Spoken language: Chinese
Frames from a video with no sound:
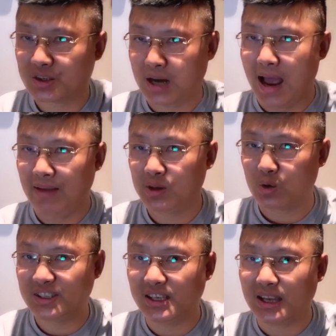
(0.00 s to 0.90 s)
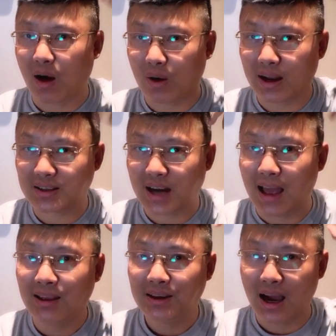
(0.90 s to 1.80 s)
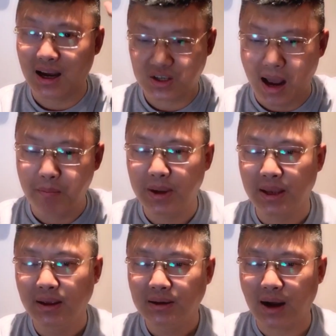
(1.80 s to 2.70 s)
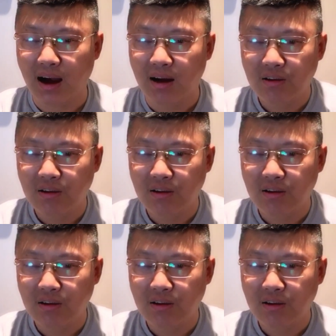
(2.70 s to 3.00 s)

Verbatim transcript: 蝉就是寄鸟那个蝉啊，蝉鬓是吧？